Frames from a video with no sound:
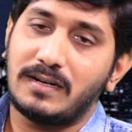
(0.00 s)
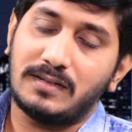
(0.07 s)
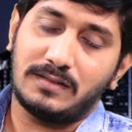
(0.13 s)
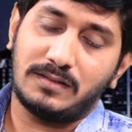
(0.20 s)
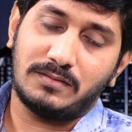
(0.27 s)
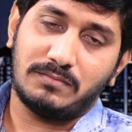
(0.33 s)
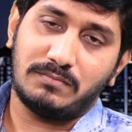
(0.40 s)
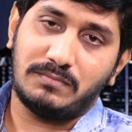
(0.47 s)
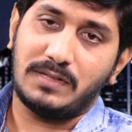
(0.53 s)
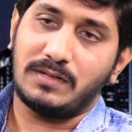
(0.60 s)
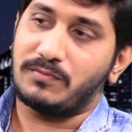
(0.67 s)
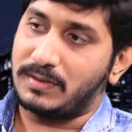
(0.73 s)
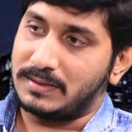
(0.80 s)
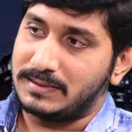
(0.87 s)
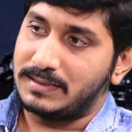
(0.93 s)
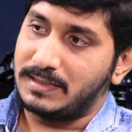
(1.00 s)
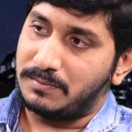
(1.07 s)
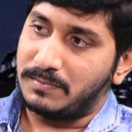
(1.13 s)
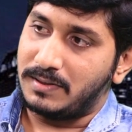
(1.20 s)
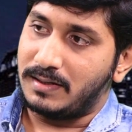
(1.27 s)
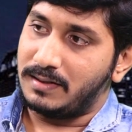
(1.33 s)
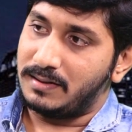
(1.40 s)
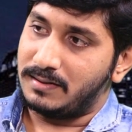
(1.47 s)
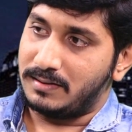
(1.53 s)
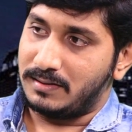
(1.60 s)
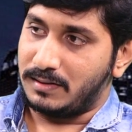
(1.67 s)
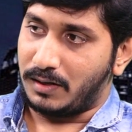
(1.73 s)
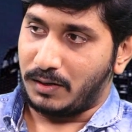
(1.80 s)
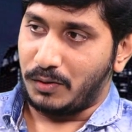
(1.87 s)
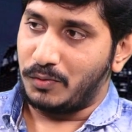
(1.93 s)
అండ్ మీరు ఫస్ట్ సినిమా
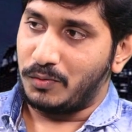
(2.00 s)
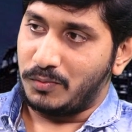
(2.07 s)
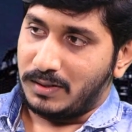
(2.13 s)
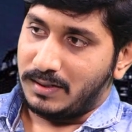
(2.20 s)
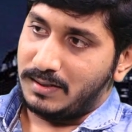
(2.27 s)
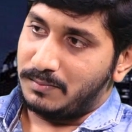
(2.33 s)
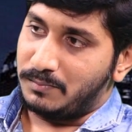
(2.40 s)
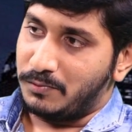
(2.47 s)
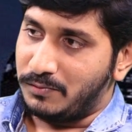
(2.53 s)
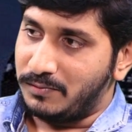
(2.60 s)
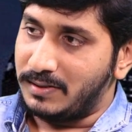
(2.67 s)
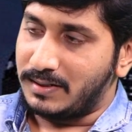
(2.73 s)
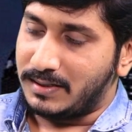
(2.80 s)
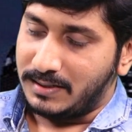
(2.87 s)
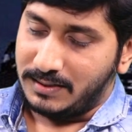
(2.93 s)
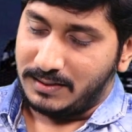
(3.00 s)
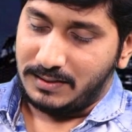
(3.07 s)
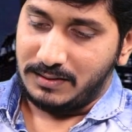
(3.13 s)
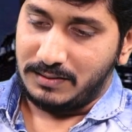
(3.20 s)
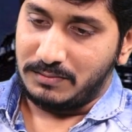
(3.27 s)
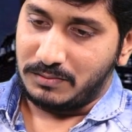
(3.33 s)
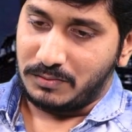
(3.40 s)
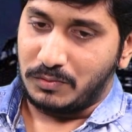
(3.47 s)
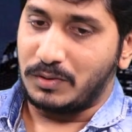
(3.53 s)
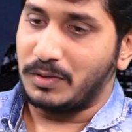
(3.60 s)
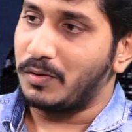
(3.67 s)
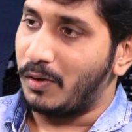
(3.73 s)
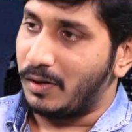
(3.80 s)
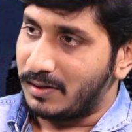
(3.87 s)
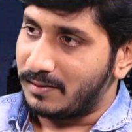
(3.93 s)
రంగు అనే మూవీకి
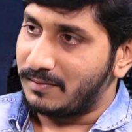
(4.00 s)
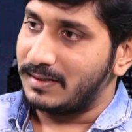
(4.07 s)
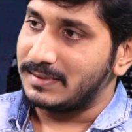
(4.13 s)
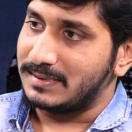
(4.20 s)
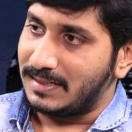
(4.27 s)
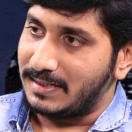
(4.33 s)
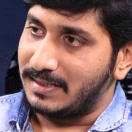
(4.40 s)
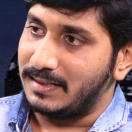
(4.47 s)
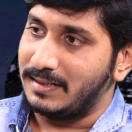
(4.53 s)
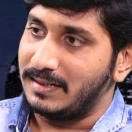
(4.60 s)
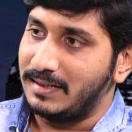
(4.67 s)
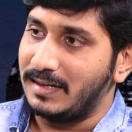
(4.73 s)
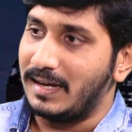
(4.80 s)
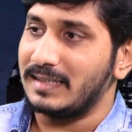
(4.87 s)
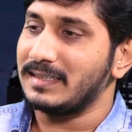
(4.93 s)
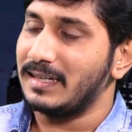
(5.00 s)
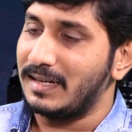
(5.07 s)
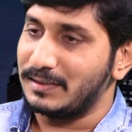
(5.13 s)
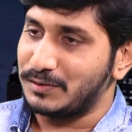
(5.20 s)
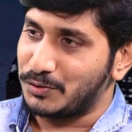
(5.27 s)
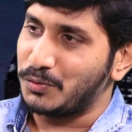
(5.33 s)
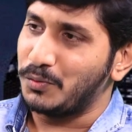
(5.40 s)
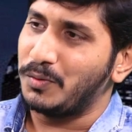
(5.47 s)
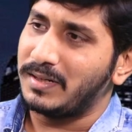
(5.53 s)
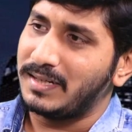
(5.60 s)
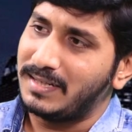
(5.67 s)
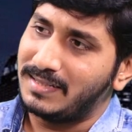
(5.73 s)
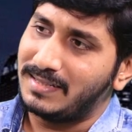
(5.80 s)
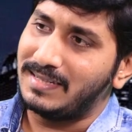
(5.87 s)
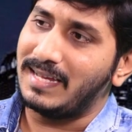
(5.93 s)
కొన్ని కాంట్రవర్సీ అయ్యింది అసలు ఆ
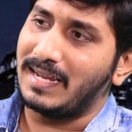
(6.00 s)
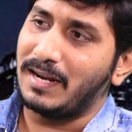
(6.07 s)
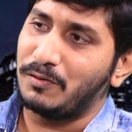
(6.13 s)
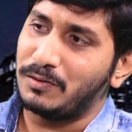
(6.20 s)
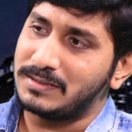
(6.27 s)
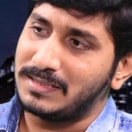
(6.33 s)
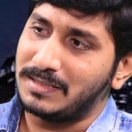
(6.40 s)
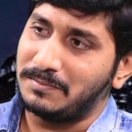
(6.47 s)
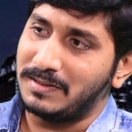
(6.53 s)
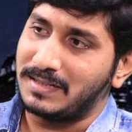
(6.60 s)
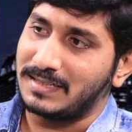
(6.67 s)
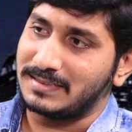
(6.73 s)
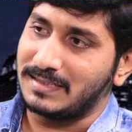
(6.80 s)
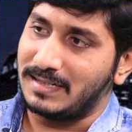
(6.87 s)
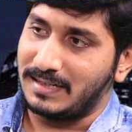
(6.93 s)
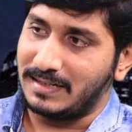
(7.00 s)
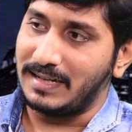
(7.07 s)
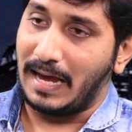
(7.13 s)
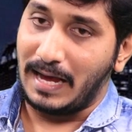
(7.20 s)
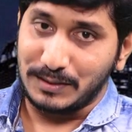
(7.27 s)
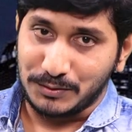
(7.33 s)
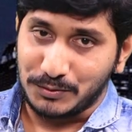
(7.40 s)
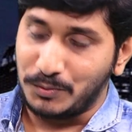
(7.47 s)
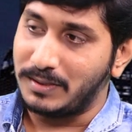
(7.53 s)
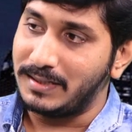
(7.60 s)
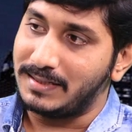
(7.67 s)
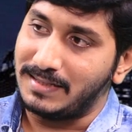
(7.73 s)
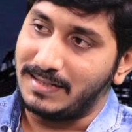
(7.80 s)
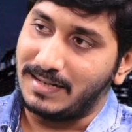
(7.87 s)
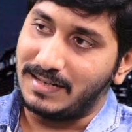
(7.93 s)
స్టోరీ ఎలా వచ్చింది మీకు అసలు అంటే ఆ
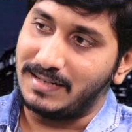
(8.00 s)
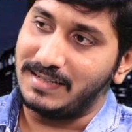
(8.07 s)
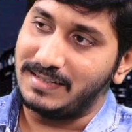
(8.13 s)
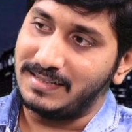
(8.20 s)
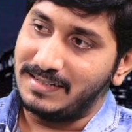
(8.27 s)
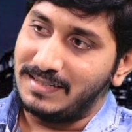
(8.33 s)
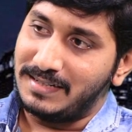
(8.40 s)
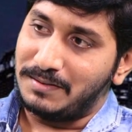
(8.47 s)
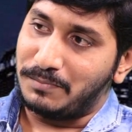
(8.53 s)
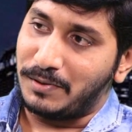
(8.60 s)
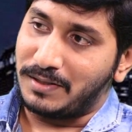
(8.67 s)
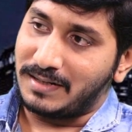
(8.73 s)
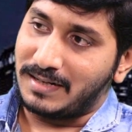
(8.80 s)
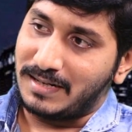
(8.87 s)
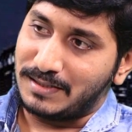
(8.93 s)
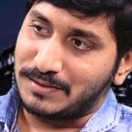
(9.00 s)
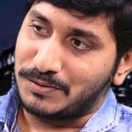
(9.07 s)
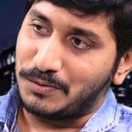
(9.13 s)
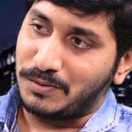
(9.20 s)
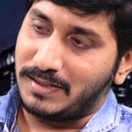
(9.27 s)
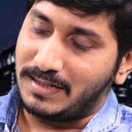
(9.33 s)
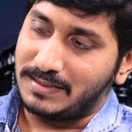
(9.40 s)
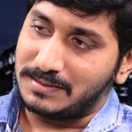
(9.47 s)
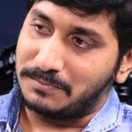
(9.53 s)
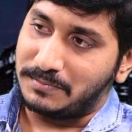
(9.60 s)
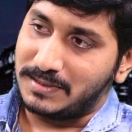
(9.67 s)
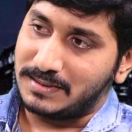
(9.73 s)
స్టోరీ తీయాలి పర్టికులర్ స్టోరీ అని